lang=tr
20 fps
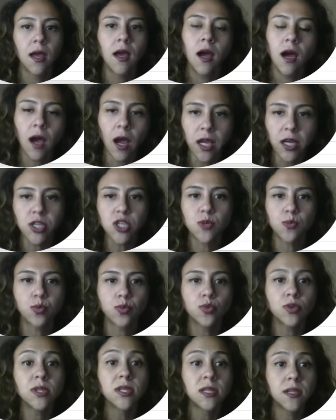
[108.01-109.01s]
Ayrıca
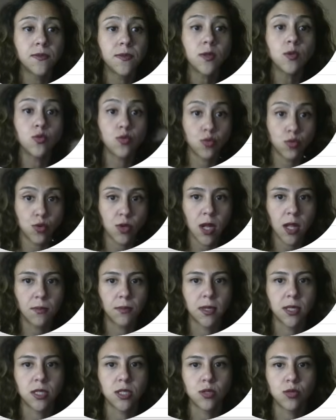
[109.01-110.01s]
bunu grafiğin üstüne
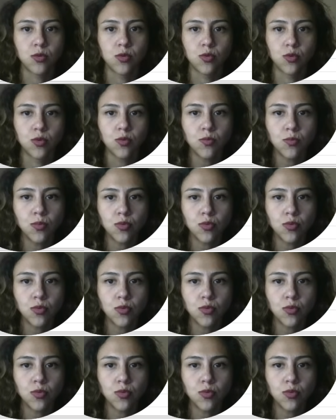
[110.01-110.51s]
almak istiyorum.